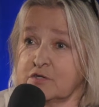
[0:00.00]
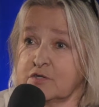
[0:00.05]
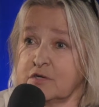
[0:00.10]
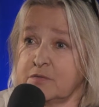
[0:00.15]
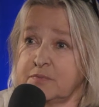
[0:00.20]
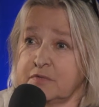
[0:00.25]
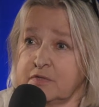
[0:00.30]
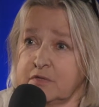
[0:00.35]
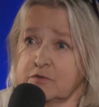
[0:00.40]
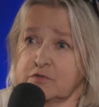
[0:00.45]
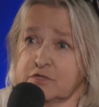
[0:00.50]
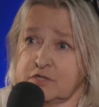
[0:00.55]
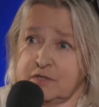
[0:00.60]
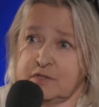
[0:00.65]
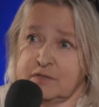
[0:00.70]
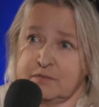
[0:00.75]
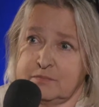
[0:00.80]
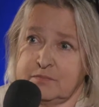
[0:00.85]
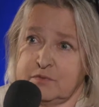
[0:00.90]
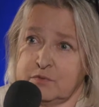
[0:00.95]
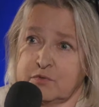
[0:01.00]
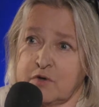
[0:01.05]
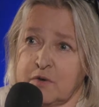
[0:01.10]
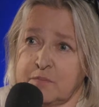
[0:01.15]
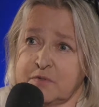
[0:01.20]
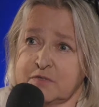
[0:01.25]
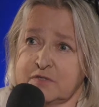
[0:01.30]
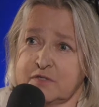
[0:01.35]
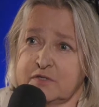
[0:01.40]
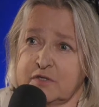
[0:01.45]
że to, że był
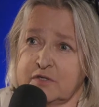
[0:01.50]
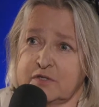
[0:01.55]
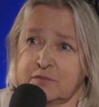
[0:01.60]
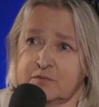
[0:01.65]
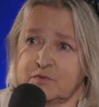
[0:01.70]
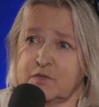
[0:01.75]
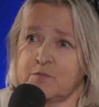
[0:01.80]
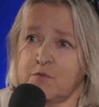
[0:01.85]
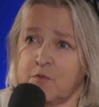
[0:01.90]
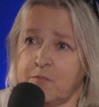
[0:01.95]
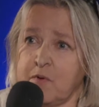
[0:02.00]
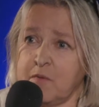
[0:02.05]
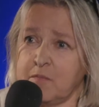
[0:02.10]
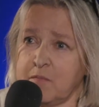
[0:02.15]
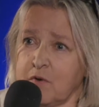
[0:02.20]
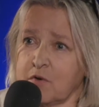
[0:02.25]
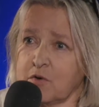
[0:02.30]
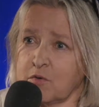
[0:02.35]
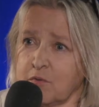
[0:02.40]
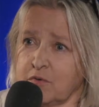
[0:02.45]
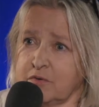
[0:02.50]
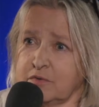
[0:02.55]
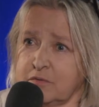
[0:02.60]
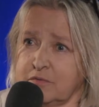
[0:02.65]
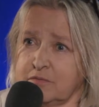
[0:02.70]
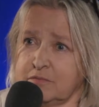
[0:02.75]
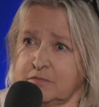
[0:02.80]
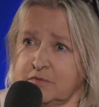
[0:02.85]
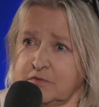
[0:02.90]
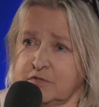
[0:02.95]
kompozytorem, to mu pomogło
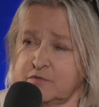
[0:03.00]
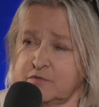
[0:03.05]
w